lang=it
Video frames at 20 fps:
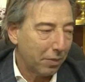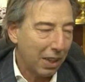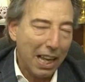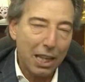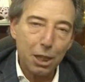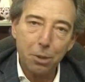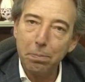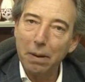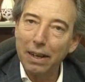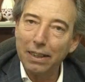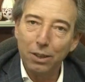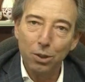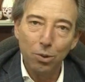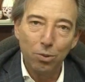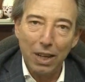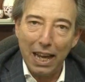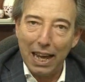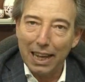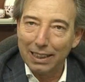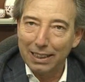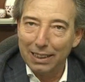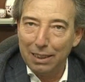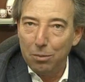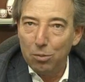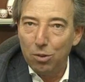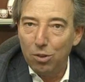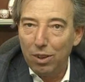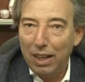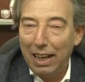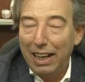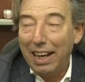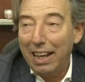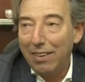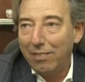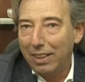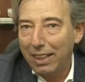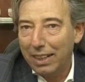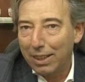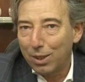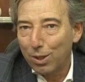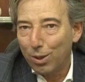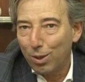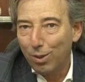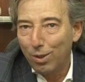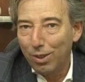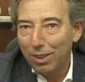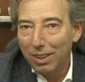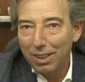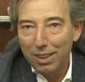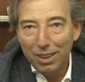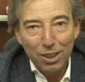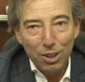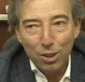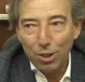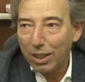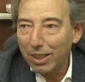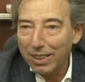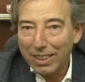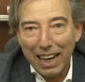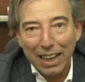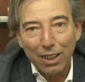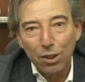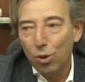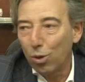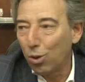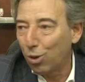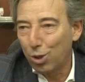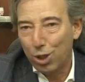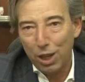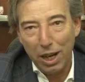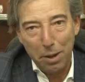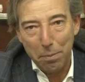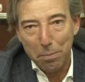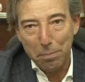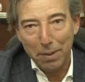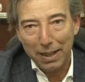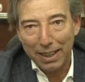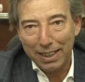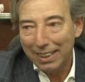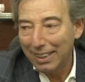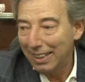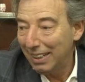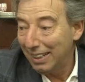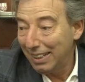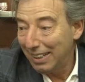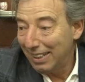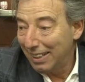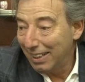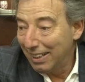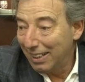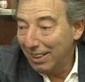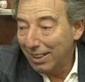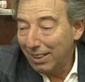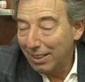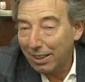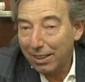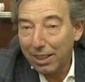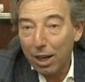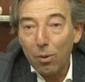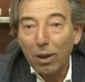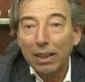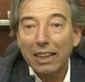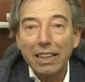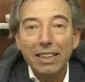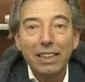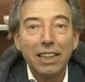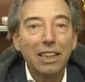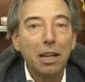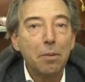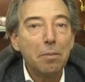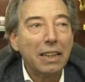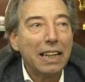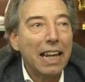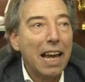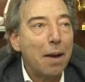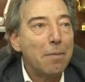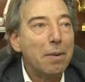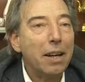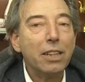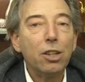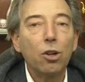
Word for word: aspetti un attimo e l'hai visto, cioè salgono sempre cioè, sai quanta gente mi chiama?